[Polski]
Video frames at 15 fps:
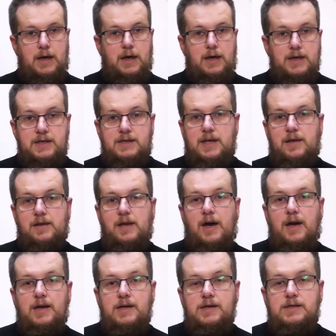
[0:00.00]
Lista
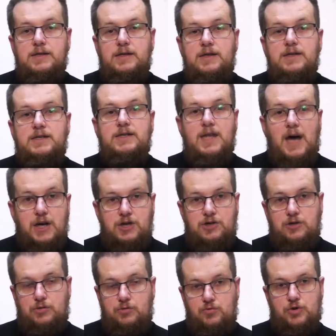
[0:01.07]
ta jest
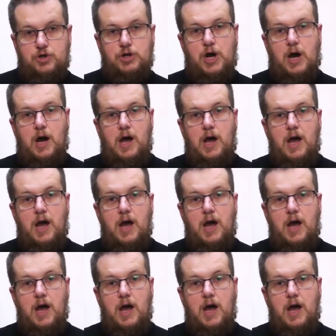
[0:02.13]
znacznie dłuższa,